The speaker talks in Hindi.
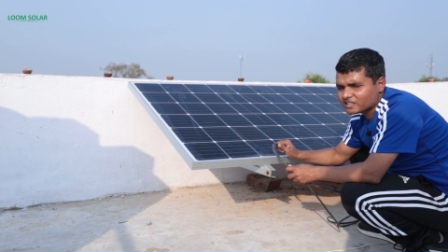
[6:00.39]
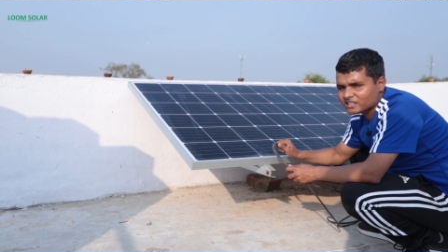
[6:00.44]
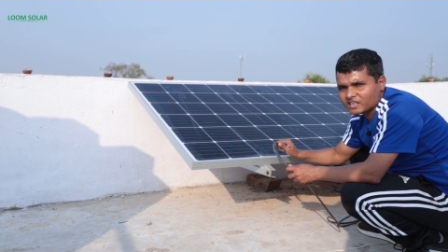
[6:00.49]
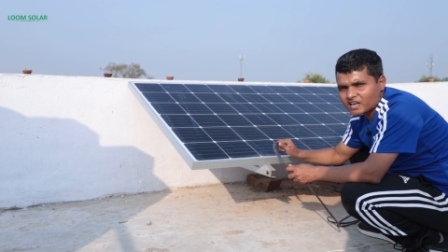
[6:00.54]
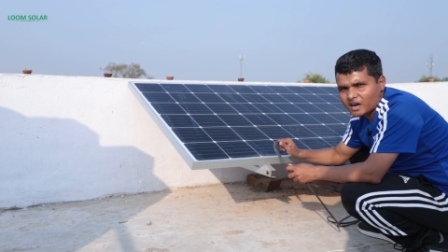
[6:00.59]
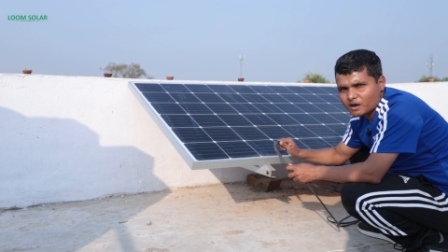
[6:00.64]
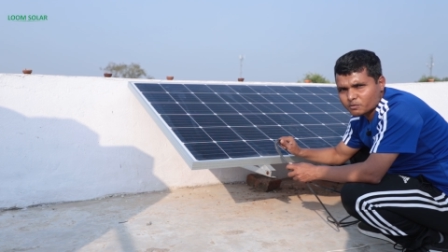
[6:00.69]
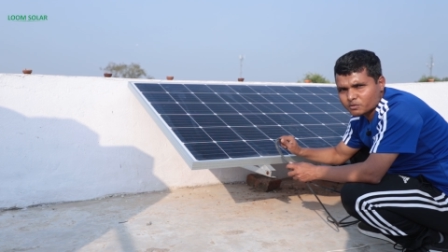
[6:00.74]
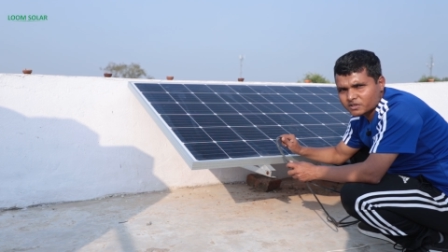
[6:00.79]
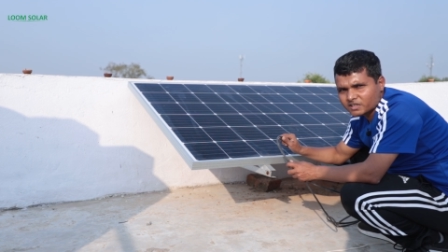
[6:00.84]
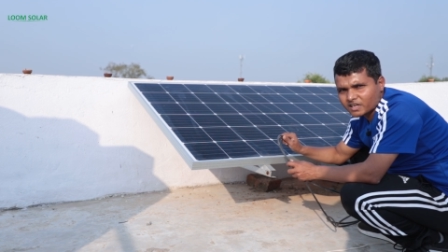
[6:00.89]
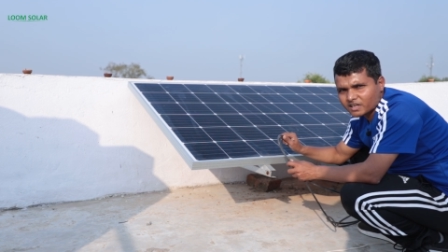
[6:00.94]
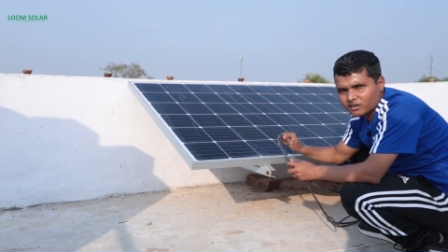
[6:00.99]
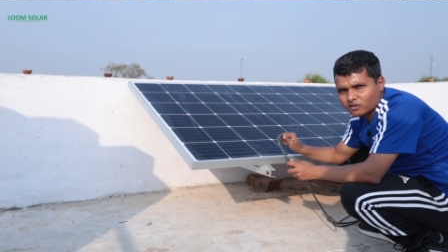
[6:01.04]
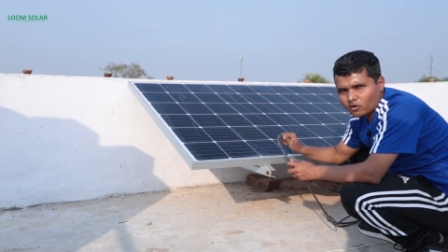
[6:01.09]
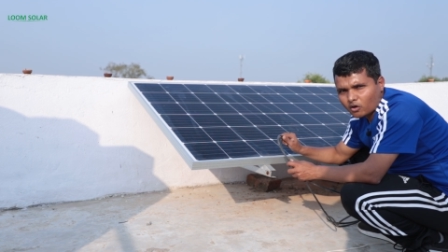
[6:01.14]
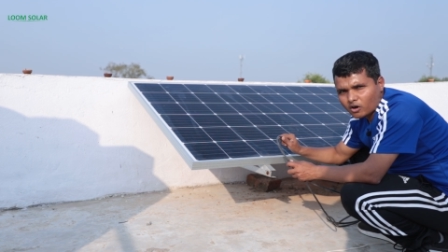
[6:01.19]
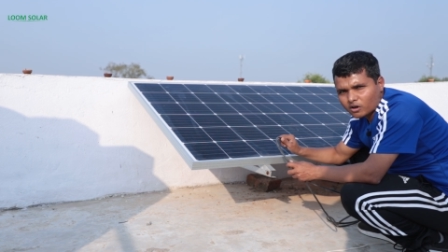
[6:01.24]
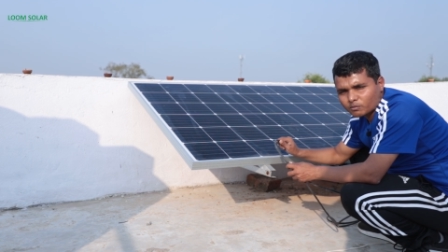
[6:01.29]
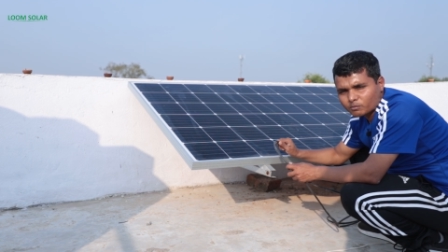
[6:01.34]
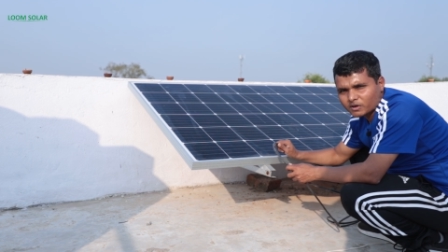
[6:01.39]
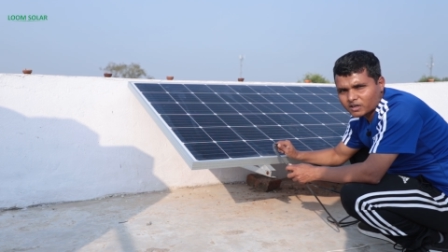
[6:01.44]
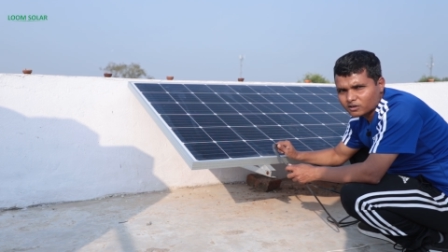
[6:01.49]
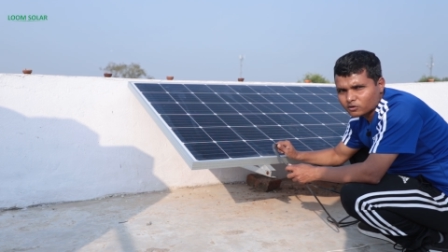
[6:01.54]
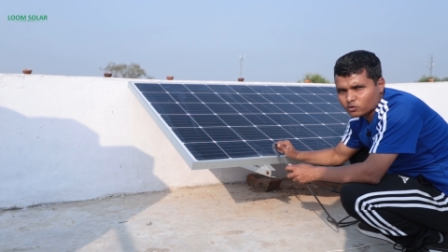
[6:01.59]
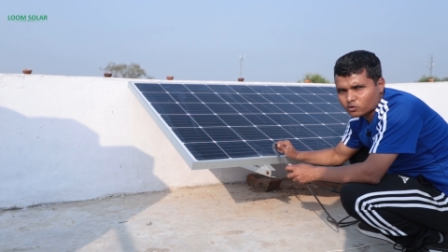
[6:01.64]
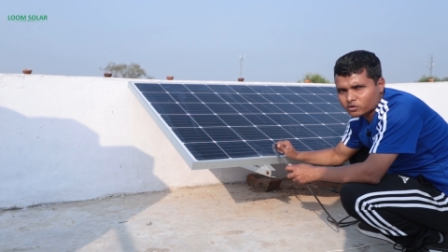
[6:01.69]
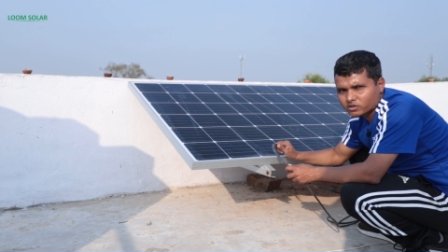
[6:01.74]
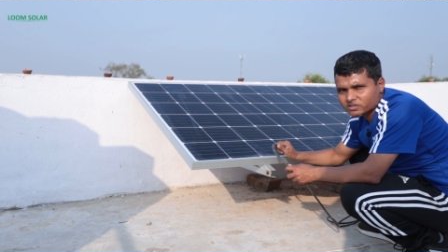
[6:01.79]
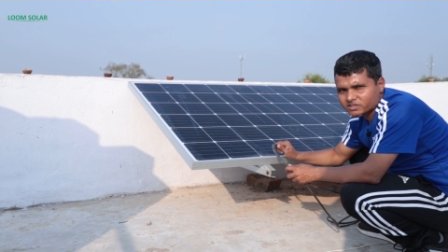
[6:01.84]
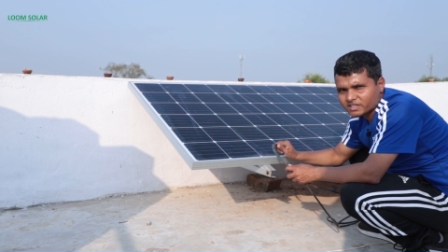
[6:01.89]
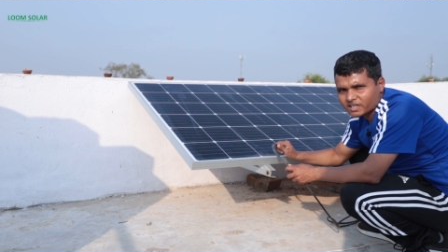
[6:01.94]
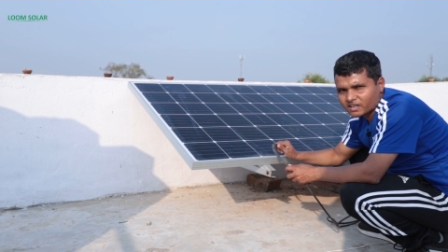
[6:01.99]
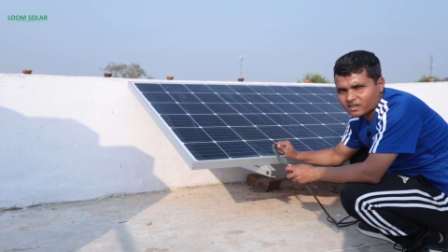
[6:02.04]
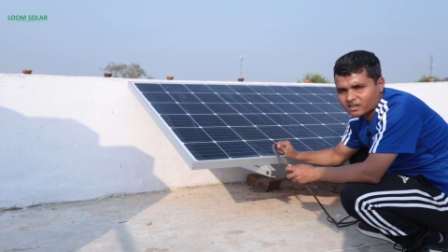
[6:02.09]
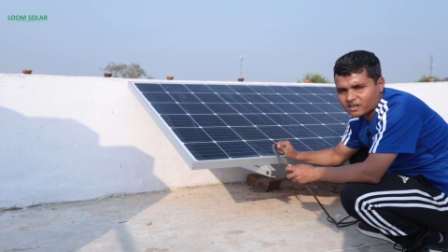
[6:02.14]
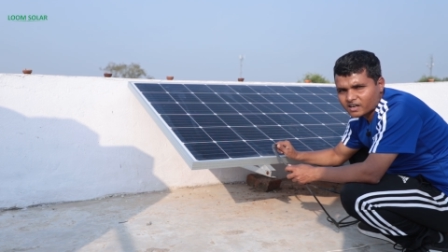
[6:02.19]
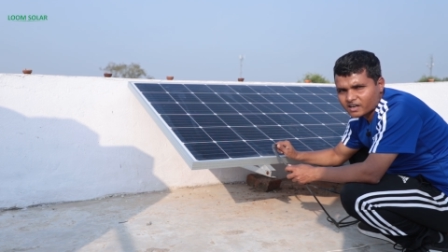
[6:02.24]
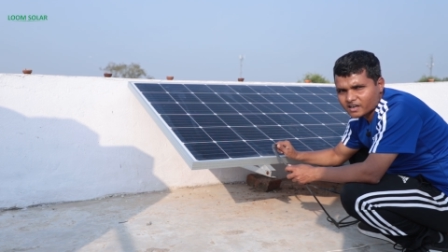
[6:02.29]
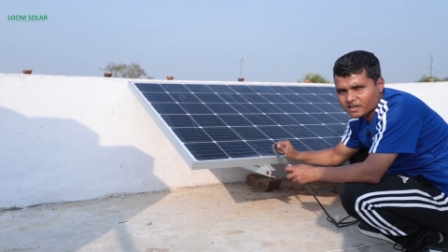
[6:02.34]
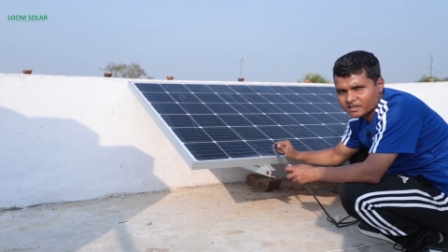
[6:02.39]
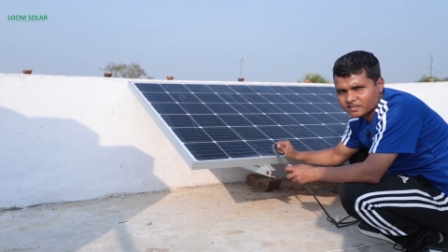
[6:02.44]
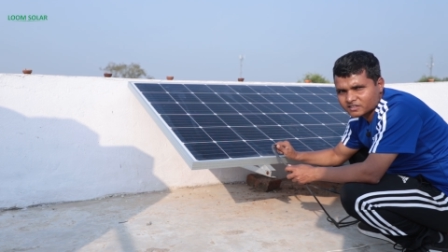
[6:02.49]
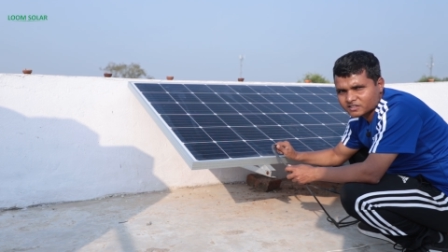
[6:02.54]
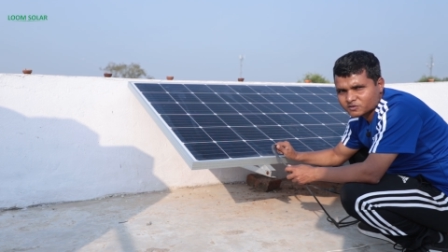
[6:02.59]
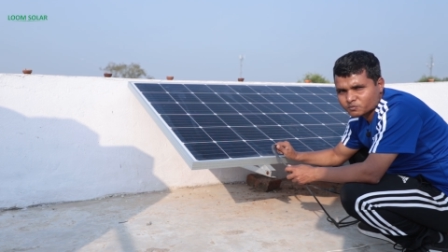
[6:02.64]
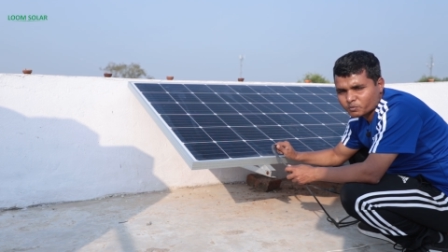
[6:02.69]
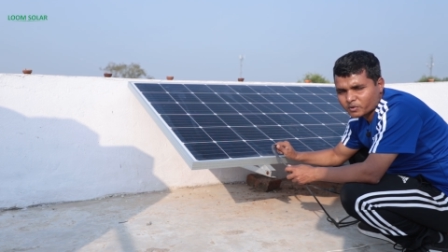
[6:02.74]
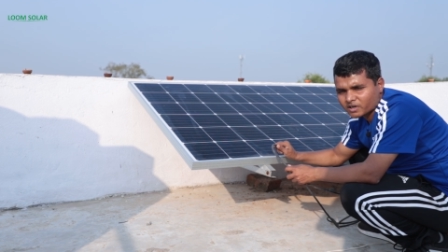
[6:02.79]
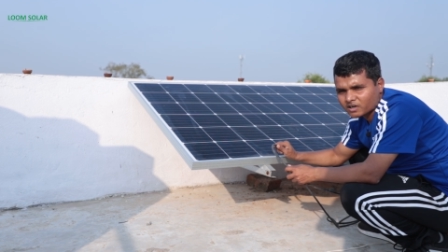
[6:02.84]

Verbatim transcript: कि अभी ये नॉर्मल लोड चल रहा है इस